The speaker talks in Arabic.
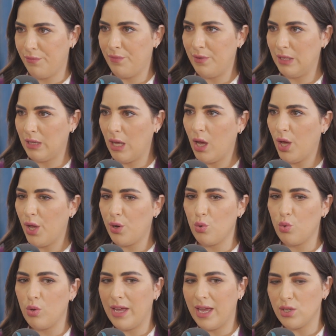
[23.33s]
في
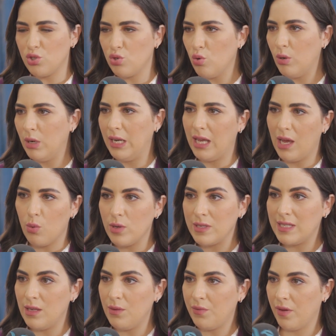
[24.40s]
التخرج كشغل
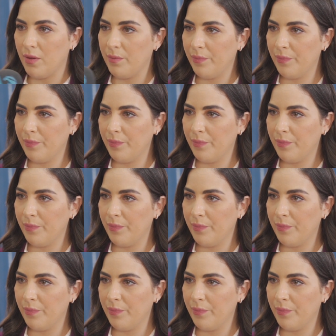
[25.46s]
كوظيفه